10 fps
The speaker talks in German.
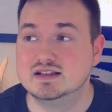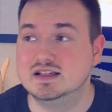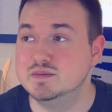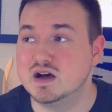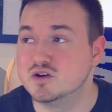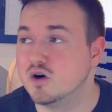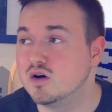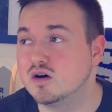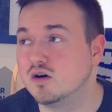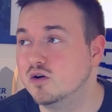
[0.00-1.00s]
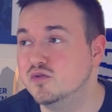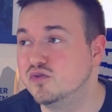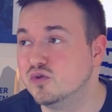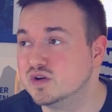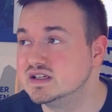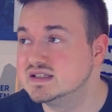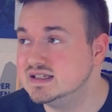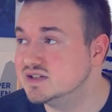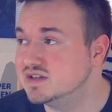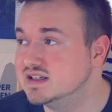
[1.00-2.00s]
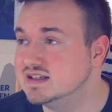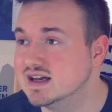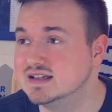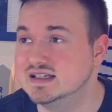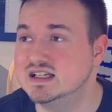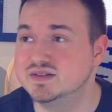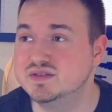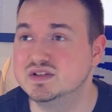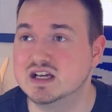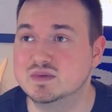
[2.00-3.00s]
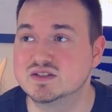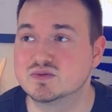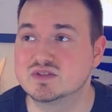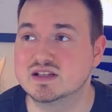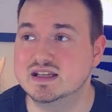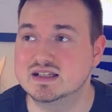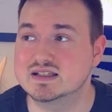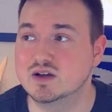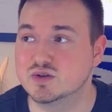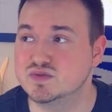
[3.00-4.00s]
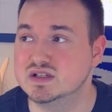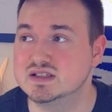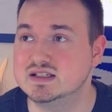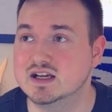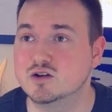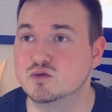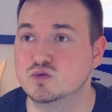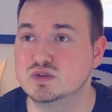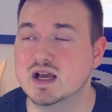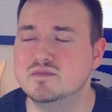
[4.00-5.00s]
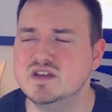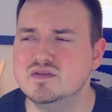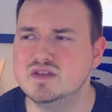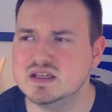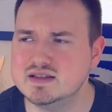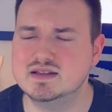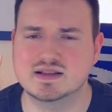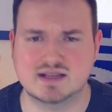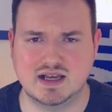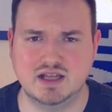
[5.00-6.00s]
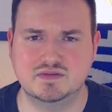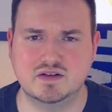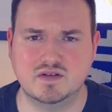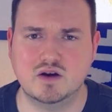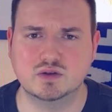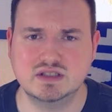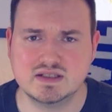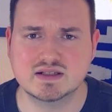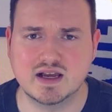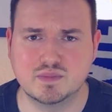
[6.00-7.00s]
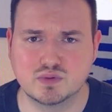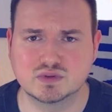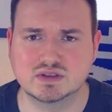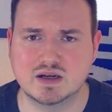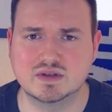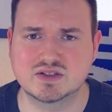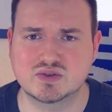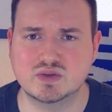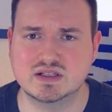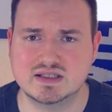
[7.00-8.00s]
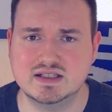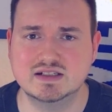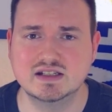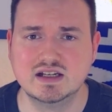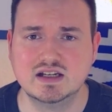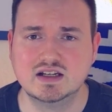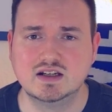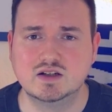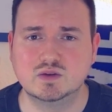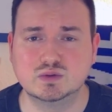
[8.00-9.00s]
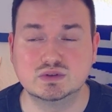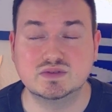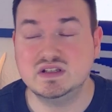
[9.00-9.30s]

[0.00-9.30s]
immer noch euphorisiert, wenn ich daran denke, wie wir damals unseren ersten Auswärtssieg da geholt haben, wie wichtig das einfach war, auch diese drei Punkte damals zu erzielen. Und